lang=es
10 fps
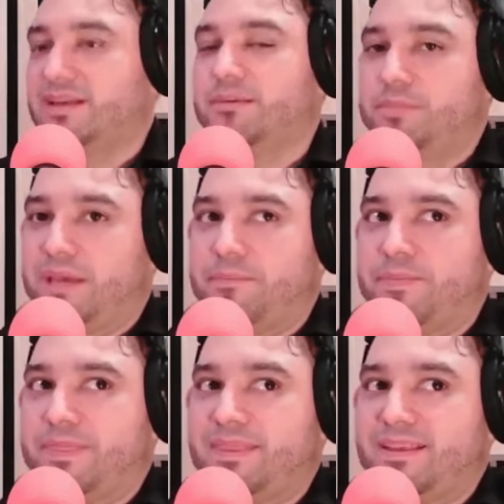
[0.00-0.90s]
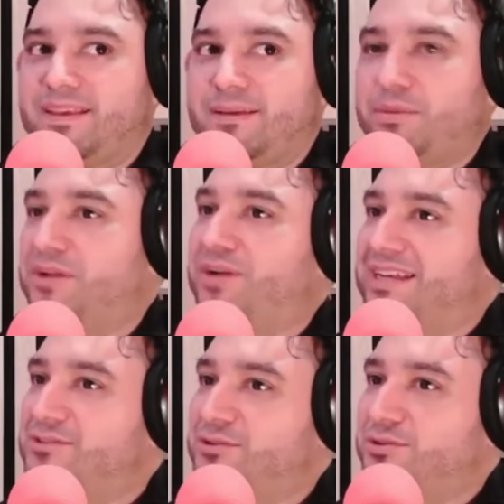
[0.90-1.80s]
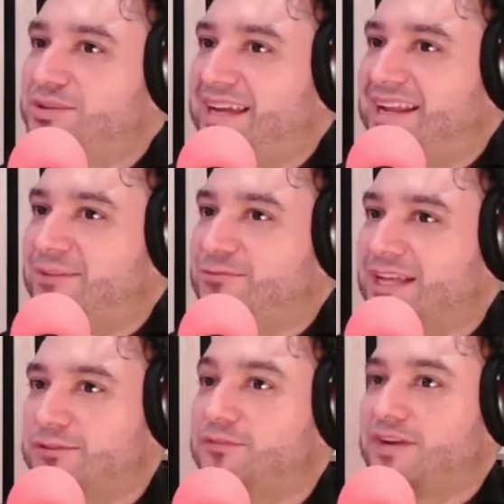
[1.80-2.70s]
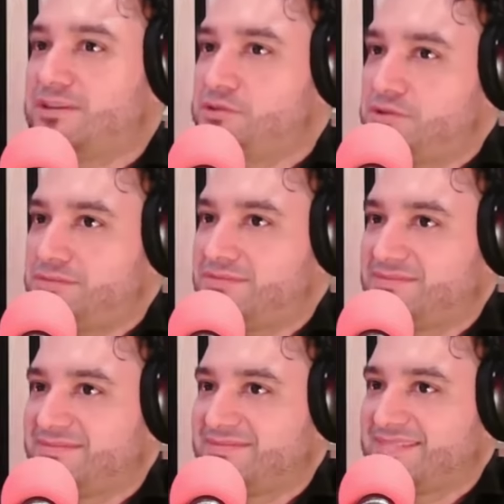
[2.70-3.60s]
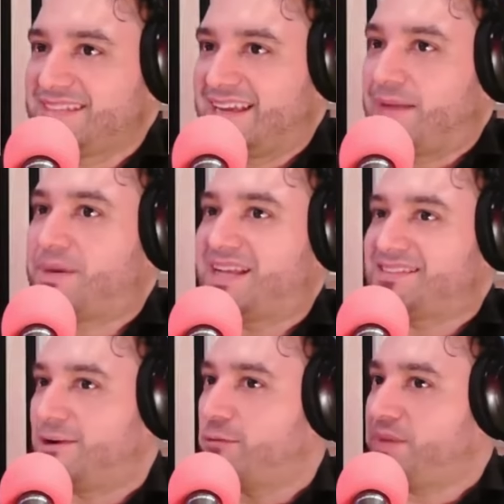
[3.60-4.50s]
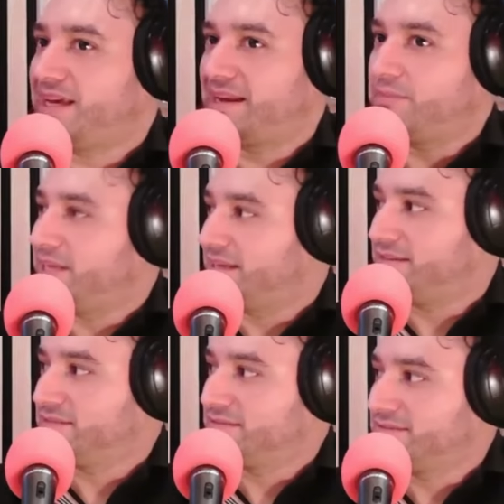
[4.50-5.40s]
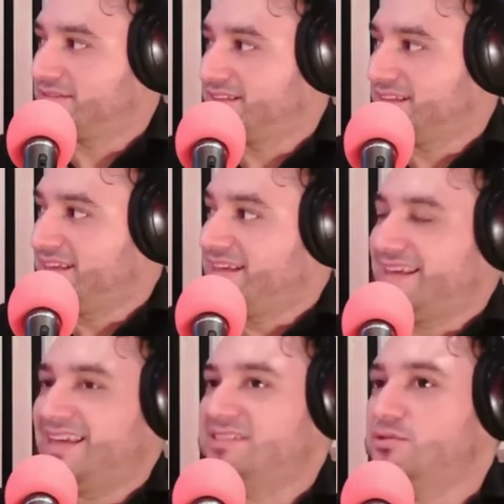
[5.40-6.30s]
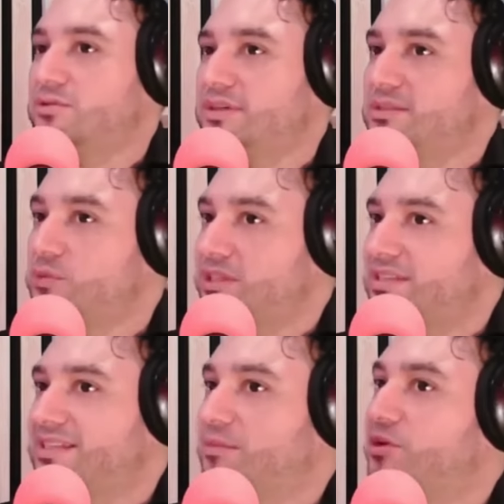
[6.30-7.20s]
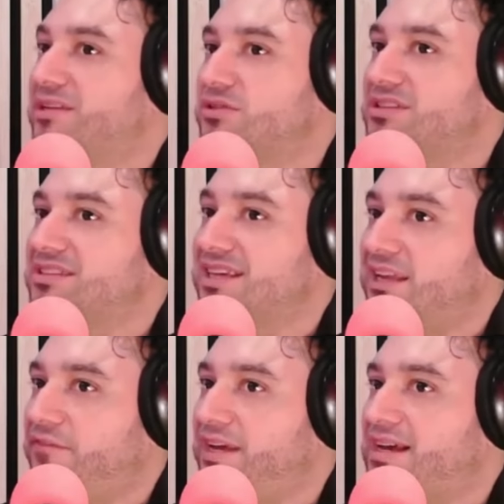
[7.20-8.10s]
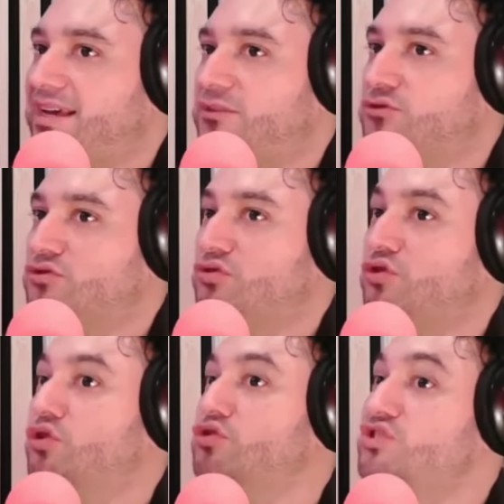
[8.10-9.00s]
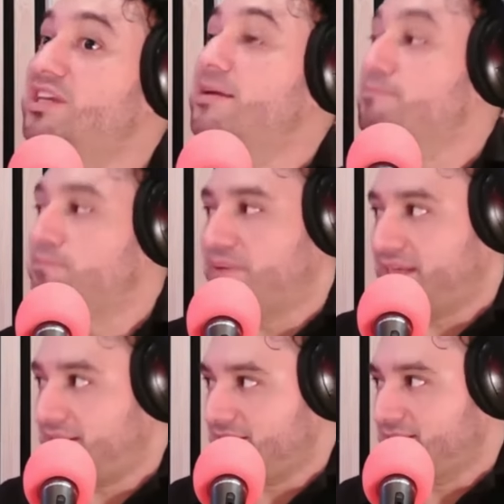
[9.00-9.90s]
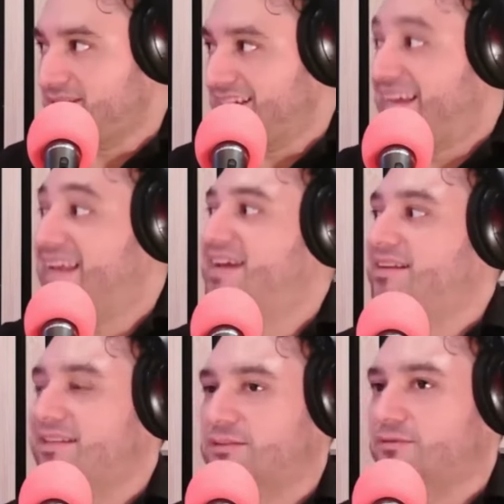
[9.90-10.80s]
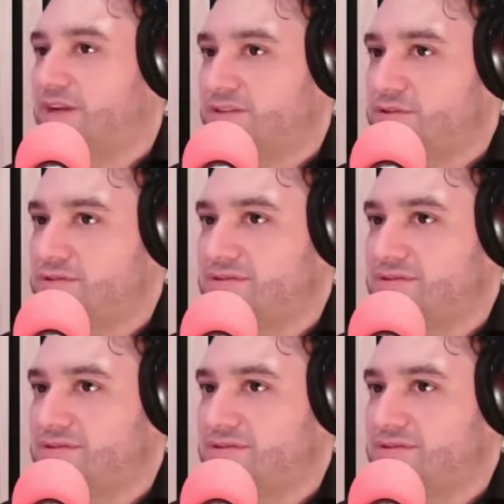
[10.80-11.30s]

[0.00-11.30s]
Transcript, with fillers: Bien. Pero esto era un dato falso que era para hacerlo picar a mi ley. Esto es muy interesante porque entonces significa que ellos no siempre crean el dato falso,